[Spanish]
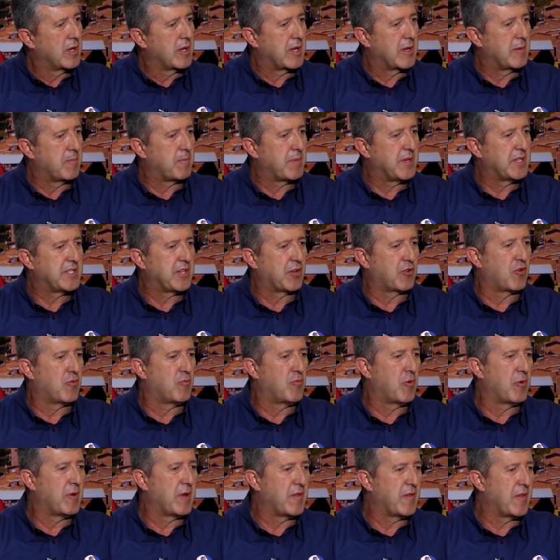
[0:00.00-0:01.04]
Empecé
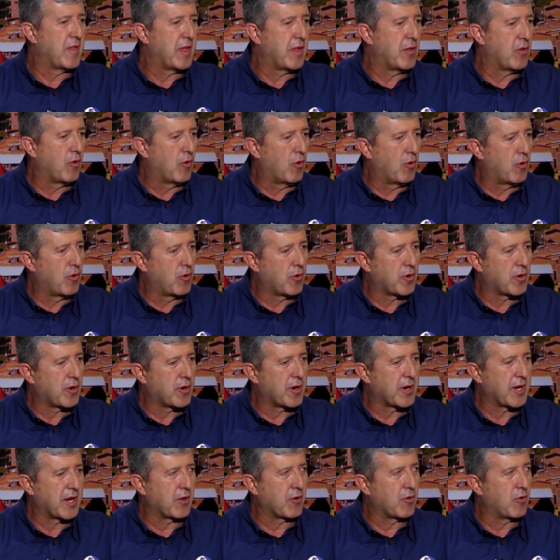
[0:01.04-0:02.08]
como vendedor,
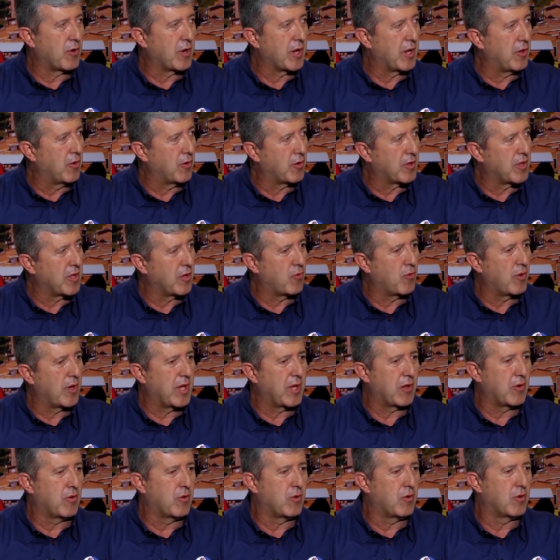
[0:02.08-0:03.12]
recogedor de
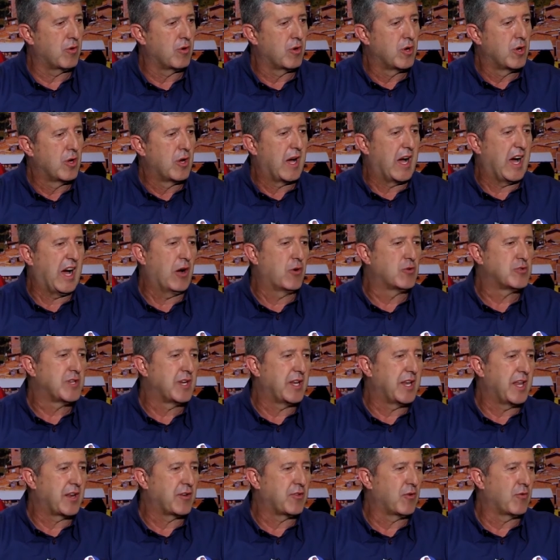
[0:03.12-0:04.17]
juego,
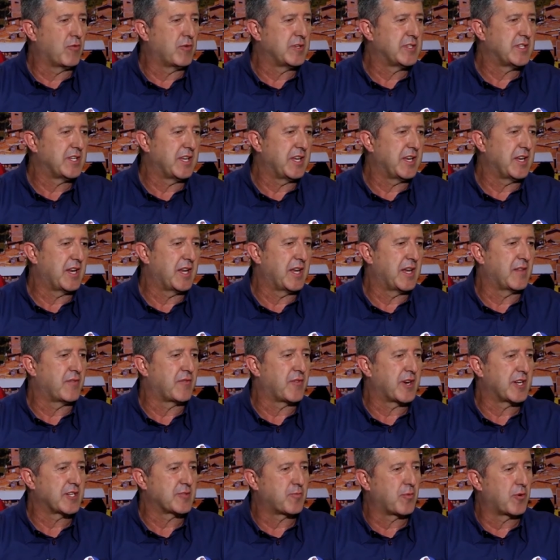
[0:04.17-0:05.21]
auxiliar de oficina,
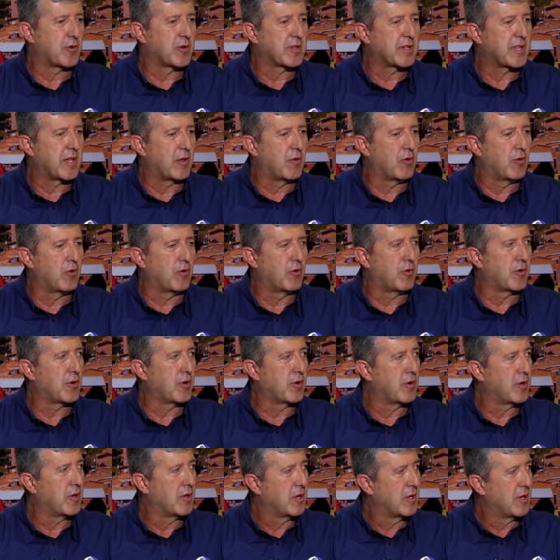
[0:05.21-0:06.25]
transportador. Cuando era
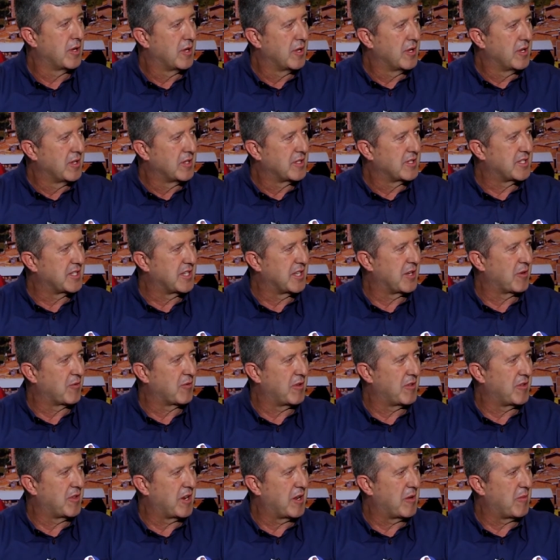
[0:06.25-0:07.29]
manual, pues,
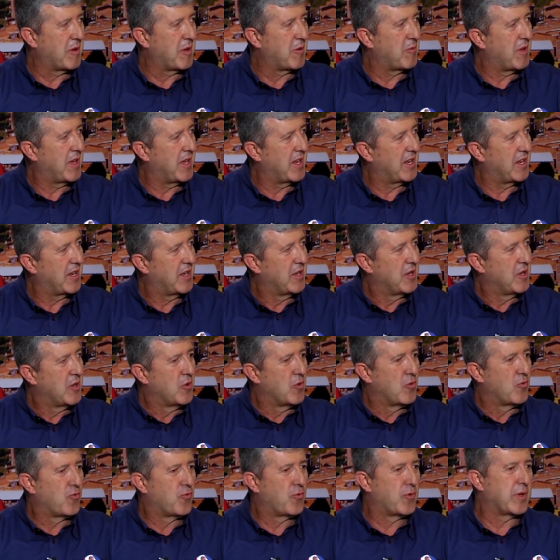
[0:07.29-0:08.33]
obviamente. Cuando era manual.
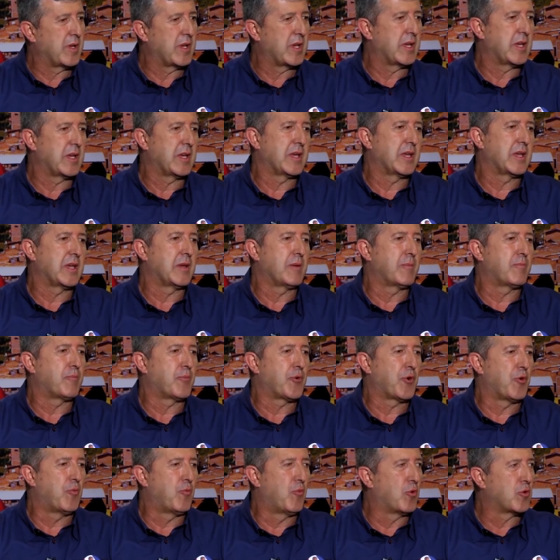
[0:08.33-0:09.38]
Fui
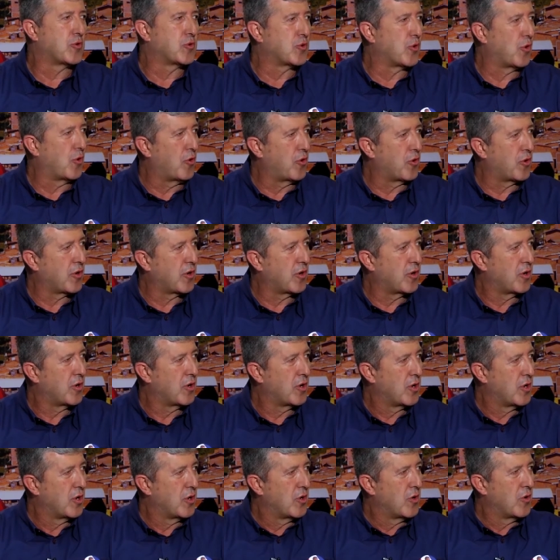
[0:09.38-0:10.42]
promotor,
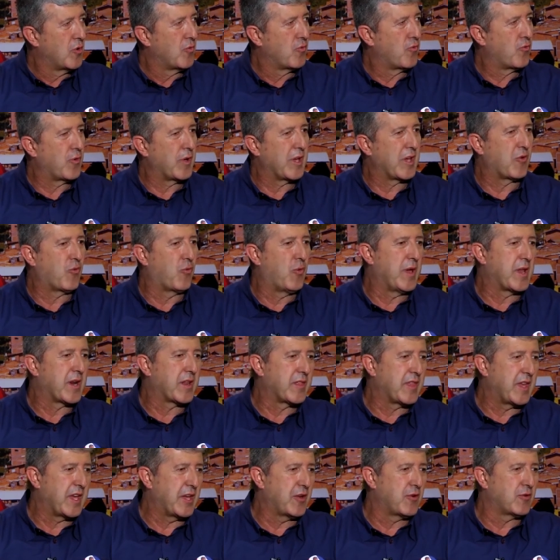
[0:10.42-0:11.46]
fui
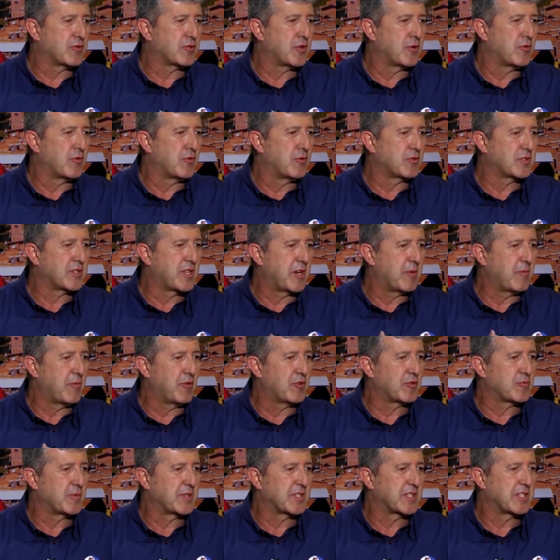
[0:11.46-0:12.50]
cuerdero, son unos
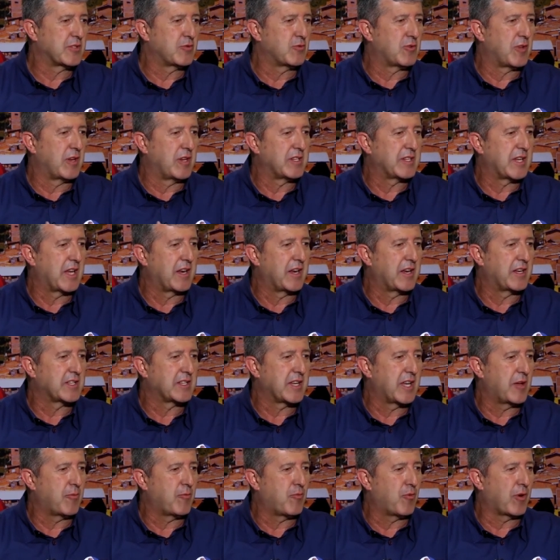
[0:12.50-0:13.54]
términos pues, que se utilizaban en
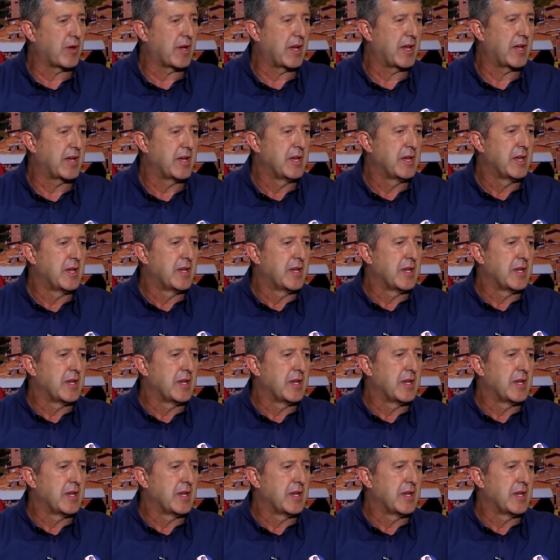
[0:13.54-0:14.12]
esa época.